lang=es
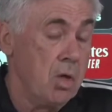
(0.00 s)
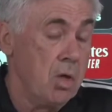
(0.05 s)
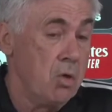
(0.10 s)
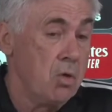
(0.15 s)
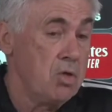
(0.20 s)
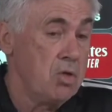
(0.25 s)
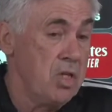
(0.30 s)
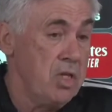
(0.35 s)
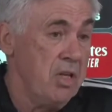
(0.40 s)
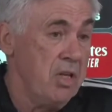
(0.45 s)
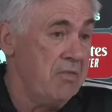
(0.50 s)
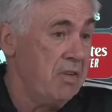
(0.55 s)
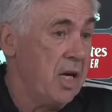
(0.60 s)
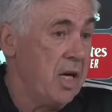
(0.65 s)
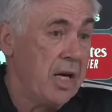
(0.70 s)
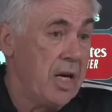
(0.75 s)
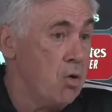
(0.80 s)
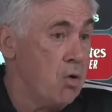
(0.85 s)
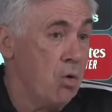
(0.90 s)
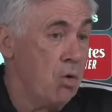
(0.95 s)
no,
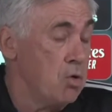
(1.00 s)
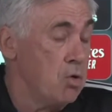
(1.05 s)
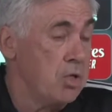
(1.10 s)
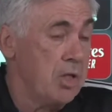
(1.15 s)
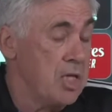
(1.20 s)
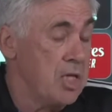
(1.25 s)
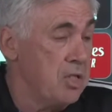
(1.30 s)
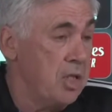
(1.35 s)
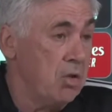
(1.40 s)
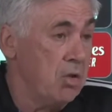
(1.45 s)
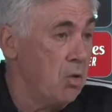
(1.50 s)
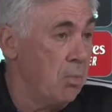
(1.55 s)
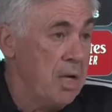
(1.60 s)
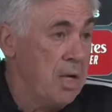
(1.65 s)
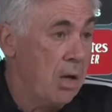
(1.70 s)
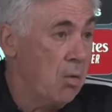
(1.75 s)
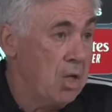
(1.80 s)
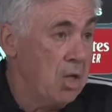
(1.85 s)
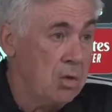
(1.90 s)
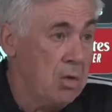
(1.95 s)
significa que no lo está haciendo
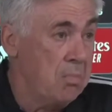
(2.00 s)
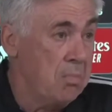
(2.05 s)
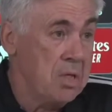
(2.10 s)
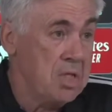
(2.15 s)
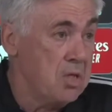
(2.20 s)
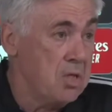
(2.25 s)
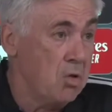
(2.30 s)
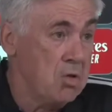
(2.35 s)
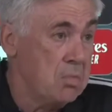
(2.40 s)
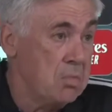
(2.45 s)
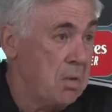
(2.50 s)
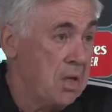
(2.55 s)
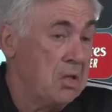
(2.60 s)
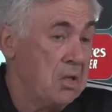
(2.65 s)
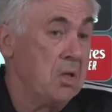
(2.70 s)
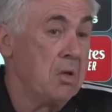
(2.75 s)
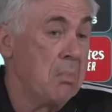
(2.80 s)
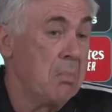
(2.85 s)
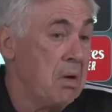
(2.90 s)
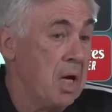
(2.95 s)
bien cuando empiezan los
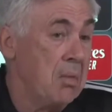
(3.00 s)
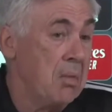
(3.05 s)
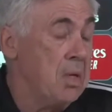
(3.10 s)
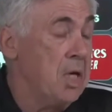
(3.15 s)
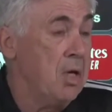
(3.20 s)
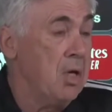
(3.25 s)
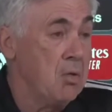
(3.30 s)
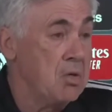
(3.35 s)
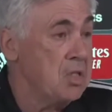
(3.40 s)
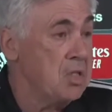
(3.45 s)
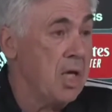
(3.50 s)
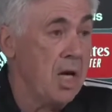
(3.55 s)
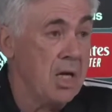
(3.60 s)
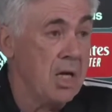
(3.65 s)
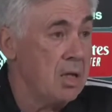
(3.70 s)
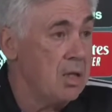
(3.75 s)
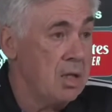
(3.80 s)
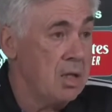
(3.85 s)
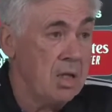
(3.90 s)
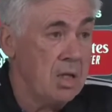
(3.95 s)
partidos. Para mí lo
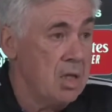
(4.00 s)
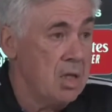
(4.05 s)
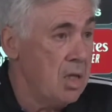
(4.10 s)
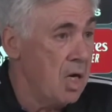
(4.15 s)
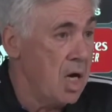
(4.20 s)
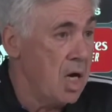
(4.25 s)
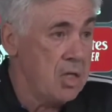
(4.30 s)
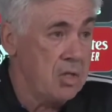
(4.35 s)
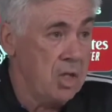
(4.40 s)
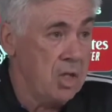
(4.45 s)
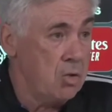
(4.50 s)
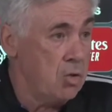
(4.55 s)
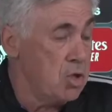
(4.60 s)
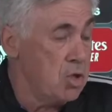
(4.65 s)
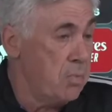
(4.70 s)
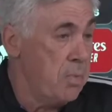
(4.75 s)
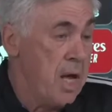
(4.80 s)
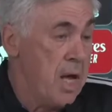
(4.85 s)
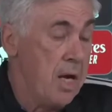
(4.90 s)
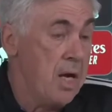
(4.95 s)
está haciendo
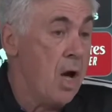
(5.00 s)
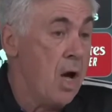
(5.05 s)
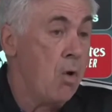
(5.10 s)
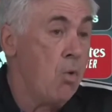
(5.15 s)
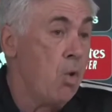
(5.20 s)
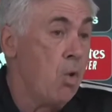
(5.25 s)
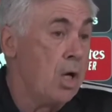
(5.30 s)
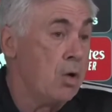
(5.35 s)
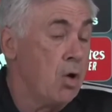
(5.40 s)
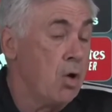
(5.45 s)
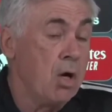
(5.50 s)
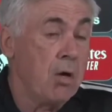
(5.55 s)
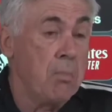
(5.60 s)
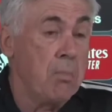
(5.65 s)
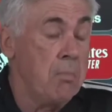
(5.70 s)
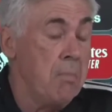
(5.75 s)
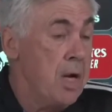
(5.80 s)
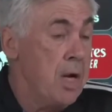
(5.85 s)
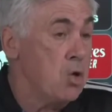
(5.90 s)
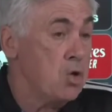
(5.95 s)
bien. Es jugador
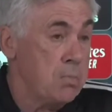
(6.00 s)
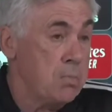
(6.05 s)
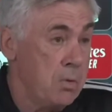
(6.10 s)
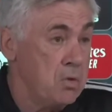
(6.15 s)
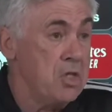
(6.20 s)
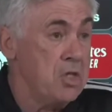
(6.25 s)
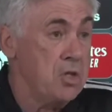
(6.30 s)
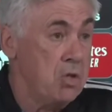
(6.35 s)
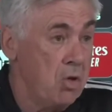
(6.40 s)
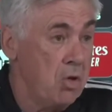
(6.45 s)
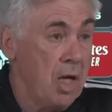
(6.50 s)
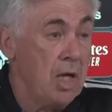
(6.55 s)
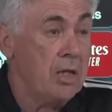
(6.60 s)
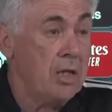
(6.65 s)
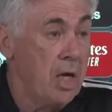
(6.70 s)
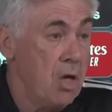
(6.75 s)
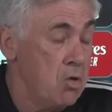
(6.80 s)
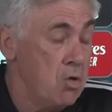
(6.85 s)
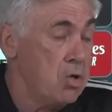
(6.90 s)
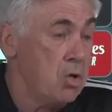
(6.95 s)
menos posicional
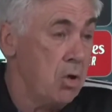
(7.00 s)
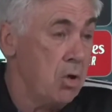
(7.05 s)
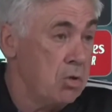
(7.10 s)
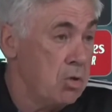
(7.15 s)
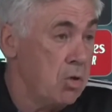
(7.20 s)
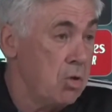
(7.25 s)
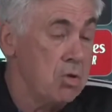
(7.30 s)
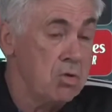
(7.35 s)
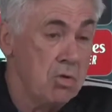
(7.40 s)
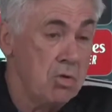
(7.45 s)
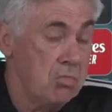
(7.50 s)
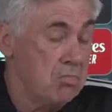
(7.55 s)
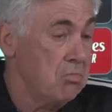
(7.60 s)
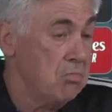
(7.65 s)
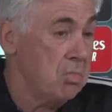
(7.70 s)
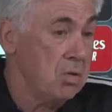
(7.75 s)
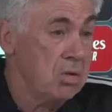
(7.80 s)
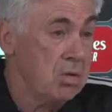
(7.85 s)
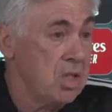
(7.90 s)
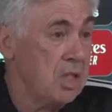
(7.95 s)
que los otros.
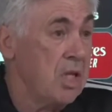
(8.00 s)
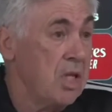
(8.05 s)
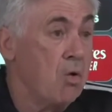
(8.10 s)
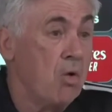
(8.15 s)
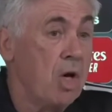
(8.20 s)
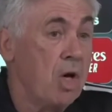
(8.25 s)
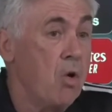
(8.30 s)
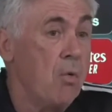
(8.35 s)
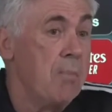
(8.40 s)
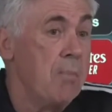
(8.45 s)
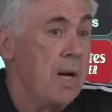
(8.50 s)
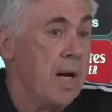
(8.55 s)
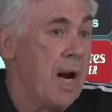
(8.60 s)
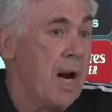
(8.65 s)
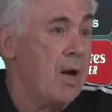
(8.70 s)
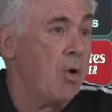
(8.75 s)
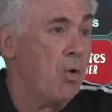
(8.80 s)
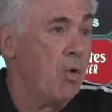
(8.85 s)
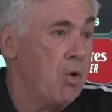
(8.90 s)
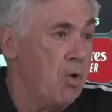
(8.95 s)
Si tengo que
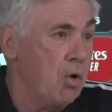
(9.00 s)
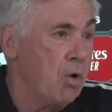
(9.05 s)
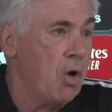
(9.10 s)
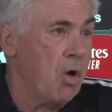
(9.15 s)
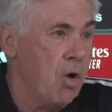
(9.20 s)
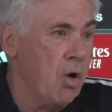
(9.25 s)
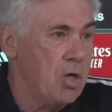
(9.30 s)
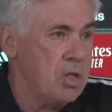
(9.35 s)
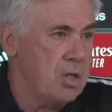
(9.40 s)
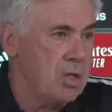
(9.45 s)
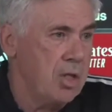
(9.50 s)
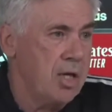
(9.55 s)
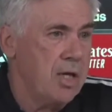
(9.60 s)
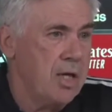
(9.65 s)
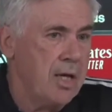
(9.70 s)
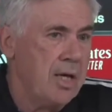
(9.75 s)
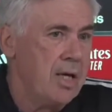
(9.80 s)
compararlo con Cross,